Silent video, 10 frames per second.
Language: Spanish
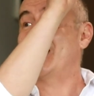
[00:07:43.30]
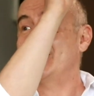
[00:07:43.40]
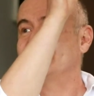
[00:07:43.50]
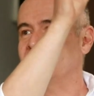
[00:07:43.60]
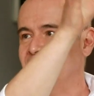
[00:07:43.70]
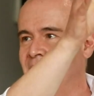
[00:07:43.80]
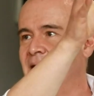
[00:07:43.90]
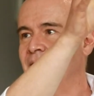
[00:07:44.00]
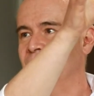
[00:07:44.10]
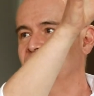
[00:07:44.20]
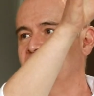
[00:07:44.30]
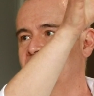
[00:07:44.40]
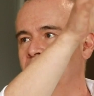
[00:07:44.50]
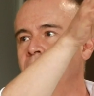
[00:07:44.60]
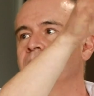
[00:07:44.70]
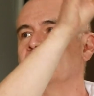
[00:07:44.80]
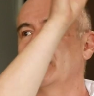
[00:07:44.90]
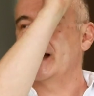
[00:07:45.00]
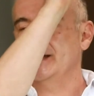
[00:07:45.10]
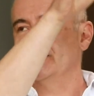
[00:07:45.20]
para servir a Dios creador,
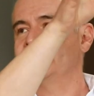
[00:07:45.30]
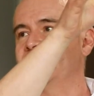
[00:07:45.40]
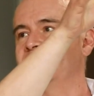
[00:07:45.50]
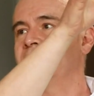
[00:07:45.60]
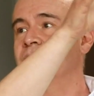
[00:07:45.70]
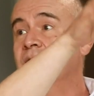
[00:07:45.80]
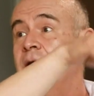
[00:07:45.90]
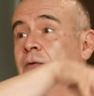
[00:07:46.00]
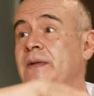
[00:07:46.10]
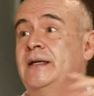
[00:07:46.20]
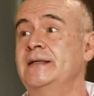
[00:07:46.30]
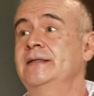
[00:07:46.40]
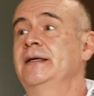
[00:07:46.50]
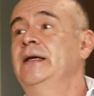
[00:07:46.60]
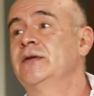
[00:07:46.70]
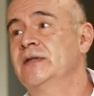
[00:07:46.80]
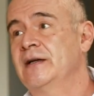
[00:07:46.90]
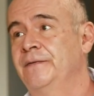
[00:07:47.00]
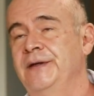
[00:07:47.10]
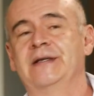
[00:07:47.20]
allí están, los querubines y los
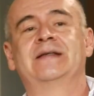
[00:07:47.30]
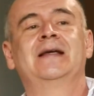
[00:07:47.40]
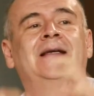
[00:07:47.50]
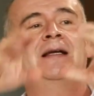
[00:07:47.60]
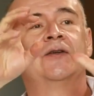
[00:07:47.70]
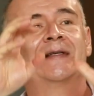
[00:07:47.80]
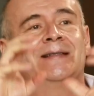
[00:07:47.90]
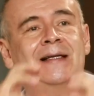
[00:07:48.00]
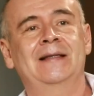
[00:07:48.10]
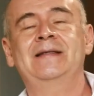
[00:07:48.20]
serafines. Y los que están